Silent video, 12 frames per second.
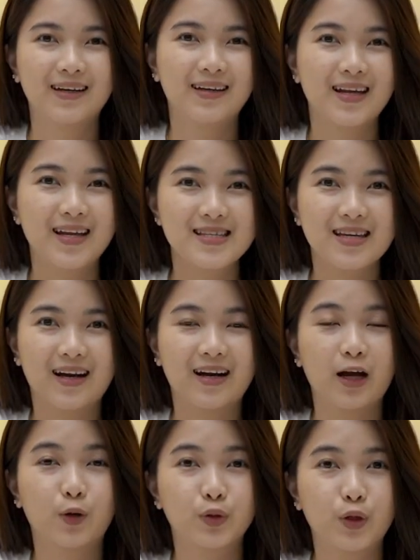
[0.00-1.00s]
dan yang sekarang
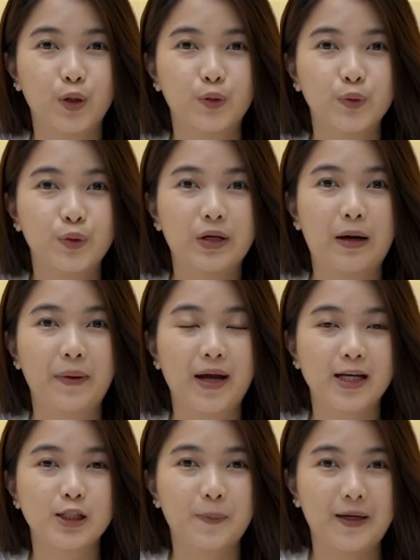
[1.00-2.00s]
yang aku tahu itu
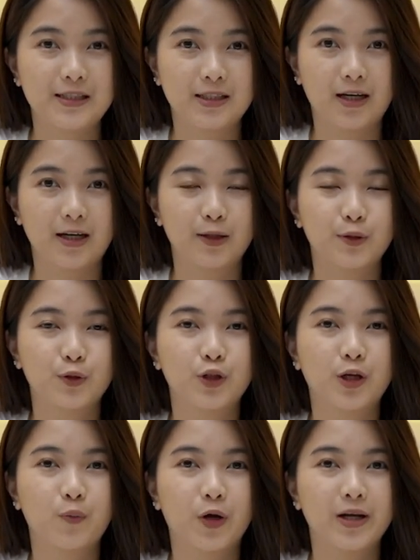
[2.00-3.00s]
namanya SPC, itu tuh
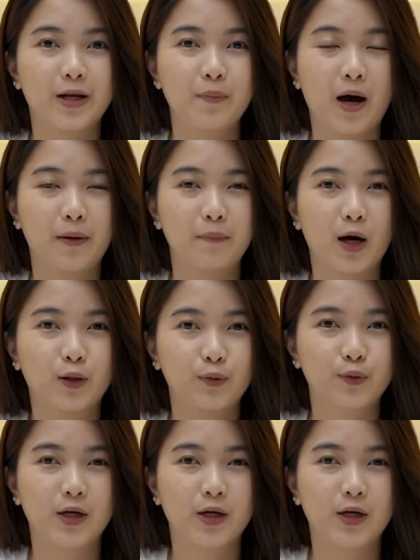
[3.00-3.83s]
terbuat dari bahan batu.